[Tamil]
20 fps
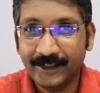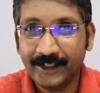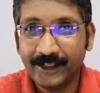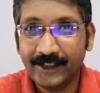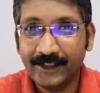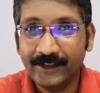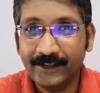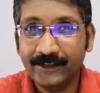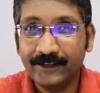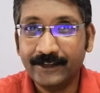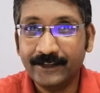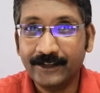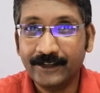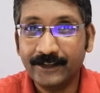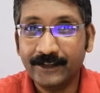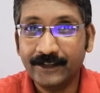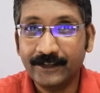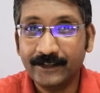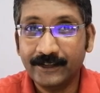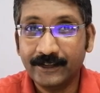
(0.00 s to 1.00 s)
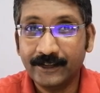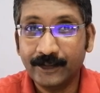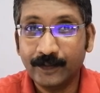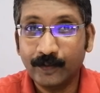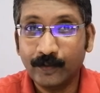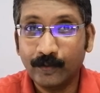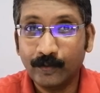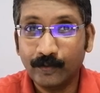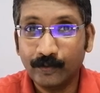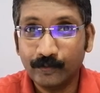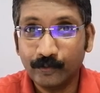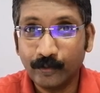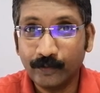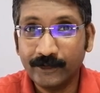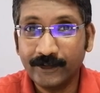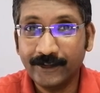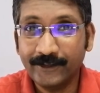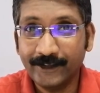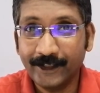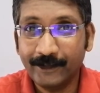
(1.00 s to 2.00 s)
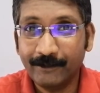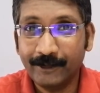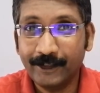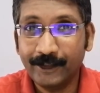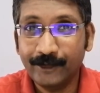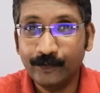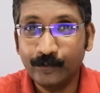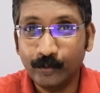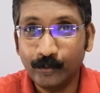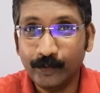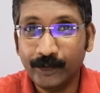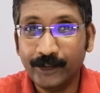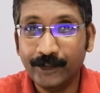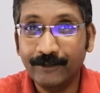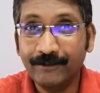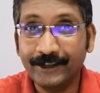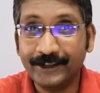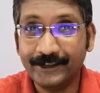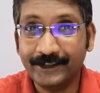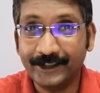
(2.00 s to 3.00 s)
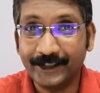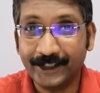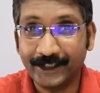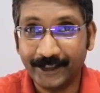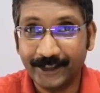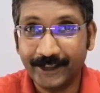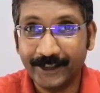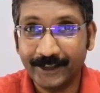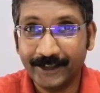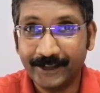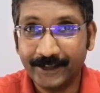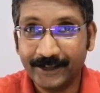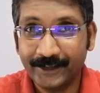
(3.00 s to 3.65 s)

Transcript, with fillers: ஏன் சொந்த செலவில் சூனியம் வச்சுக்கிறீங்க